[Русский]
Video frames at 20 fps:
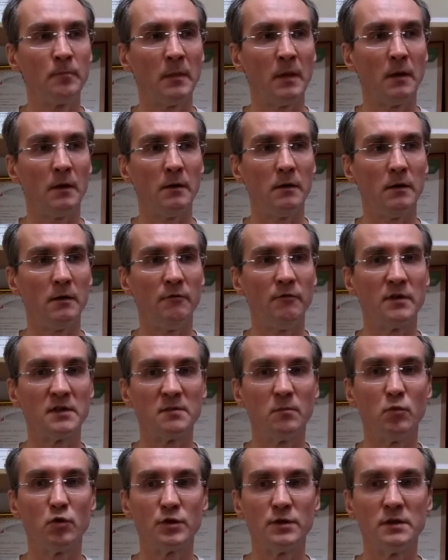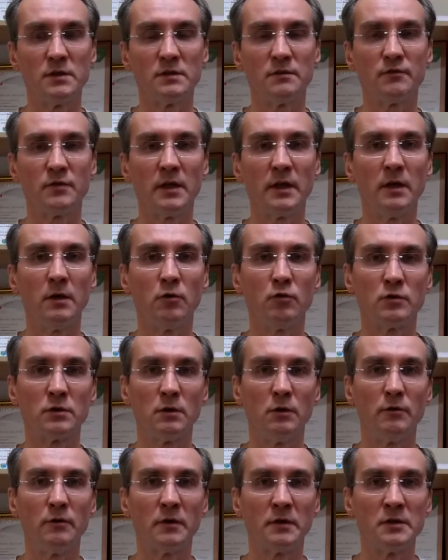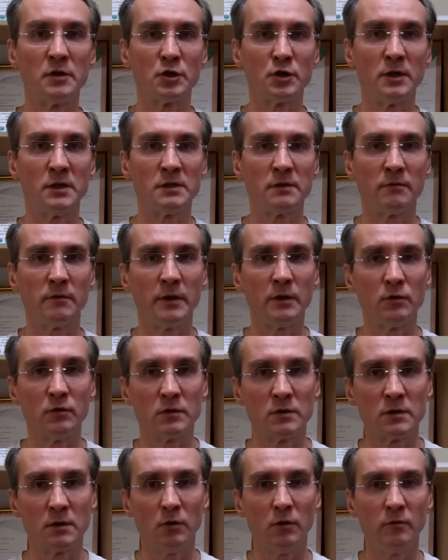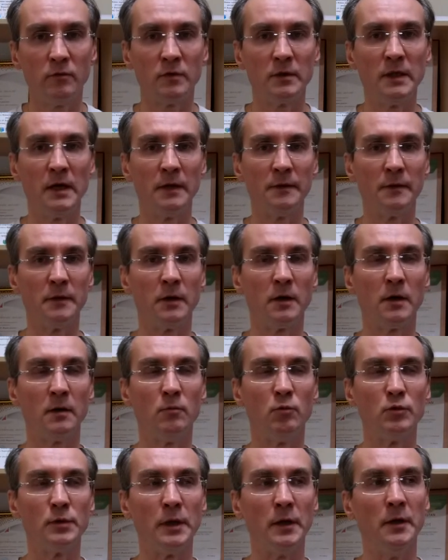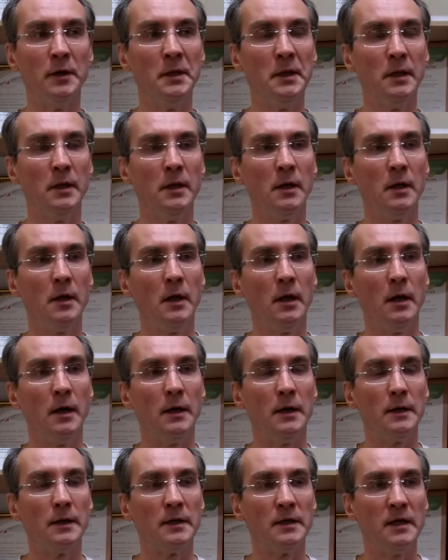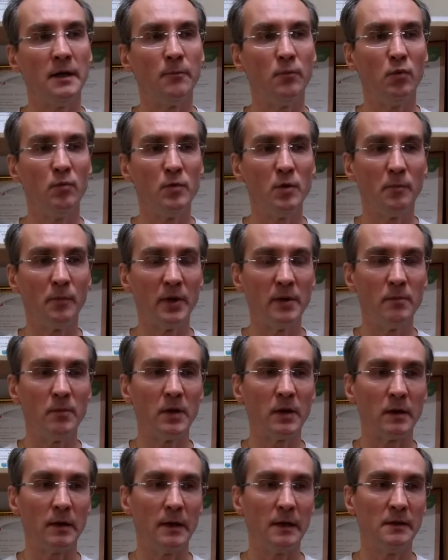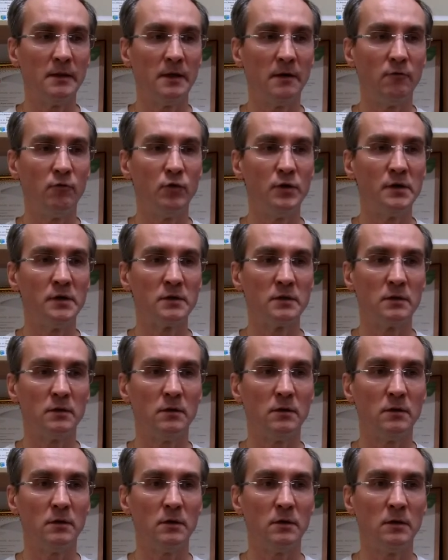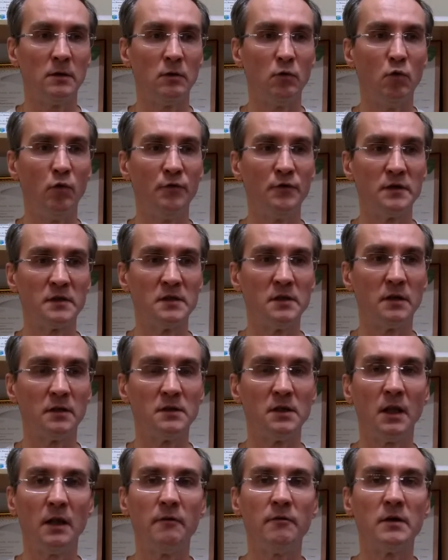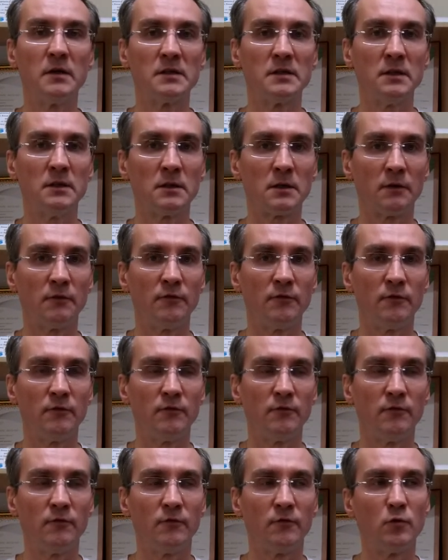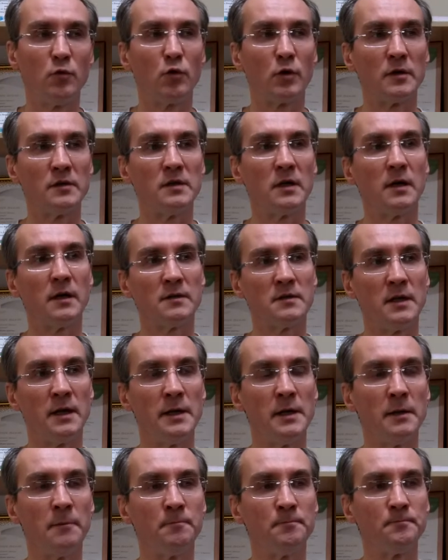э, возможность в таких условиях держать свое слово, данное кому-то, э, я помню пример одного из офисных деловых центров в городе Казани.